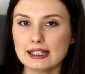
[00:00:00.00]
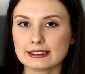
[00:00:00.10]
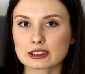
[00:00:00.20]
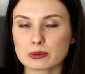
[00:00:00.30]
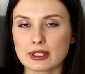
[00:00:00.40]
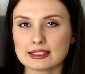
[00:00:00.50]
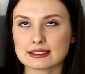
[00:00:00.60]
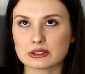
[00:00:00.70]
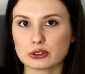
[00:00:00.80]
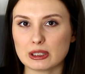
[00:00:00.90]

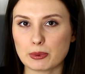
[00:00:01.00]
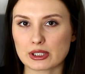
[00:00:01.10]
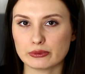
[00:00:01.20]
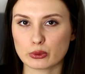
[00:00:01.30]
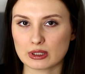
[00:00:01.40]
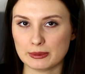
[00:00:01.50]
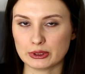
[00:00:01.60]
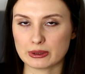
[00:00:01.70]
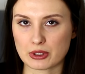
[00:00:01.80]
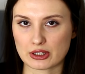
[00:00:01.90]
Natomiast do tej pory w ogóle mi
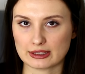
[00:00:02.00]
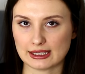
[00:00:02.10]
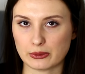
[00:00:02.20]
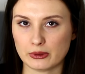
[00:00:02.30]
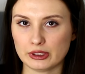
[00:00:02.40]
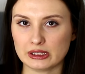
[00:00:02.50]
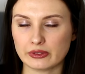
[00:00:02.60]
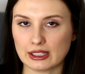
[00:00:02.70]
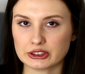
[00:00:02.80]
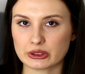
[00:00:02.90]
to nie przeszkadzało i
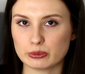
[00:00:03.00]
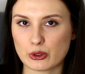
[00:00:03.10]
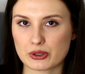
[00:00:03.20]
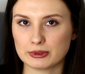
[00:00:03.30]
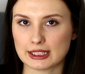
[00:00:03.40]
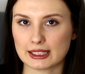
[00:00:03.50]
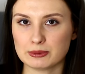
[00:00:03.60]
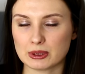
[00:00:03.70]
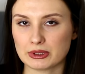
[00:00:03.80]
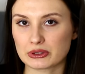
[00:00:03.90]
wręcz to było czymś
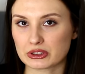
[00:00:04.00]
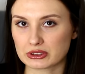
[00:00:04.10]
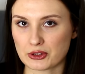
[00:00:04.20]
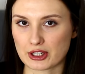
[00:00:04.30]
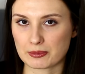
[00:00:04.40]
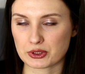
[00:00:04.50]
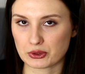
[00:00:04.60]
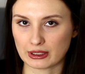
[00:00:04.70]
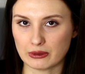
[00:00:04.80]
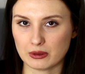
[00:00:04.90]
takim, co mnie do tych książek
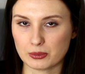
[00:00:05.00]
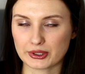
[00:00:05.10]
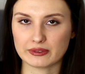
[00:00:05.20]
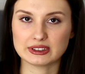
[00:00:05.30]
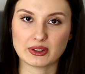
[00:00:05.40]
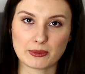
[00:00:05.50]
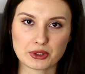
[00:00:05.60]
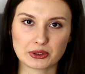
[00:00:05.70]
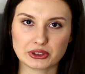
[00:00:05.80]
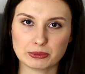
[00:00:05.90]
przyciągało, bo ja wiedziałam,
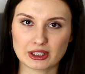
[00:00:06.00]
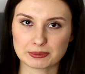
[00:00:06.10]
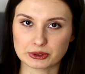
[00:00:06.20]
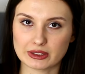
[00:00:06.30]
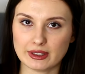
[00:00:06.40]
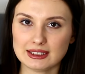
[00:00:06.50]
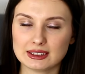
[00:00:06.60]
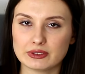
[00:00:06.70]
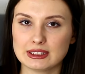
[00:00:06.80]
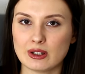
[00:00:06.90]
czego się mogę spodziewać,
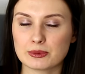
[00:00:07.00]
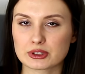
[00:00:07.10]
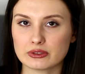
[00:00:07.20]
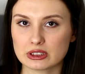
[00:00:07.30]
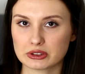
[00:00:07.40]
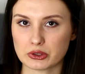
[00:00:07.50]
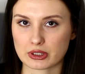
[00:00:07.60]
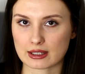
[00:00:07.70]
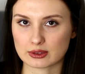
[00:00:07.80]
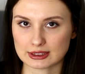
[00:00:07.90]
wiedziałam, co w tych
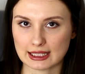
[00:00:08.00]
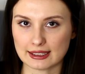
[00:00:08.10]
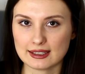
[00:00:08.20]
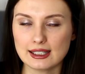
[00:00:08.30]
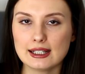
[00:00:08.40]
książkach dostanę.